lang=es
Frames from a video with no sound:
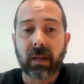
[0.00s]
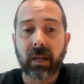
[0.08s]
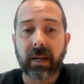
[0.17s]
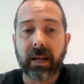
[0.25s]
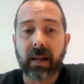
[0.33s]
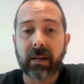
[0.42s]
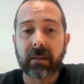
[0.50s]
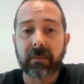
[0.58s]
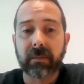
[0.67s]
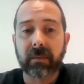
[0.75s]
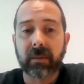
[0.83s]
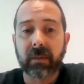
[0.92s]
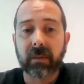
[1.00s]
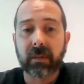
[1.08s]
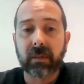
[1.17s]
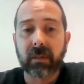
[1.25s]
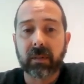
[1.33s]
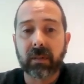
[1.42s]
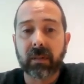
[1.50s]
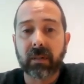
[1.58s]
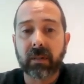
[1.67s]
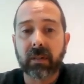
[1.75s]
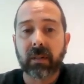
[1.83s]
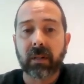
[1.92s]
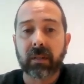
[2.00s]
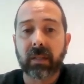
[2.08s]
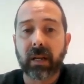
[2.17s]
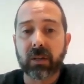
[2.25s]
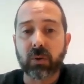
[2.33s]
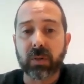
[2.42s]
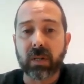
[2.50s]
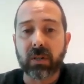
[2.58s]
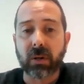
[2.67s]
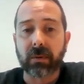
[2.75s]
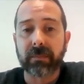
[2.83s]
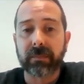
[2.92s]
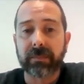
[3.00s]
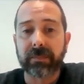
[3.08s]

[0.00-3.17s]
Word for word: general de la sucesión.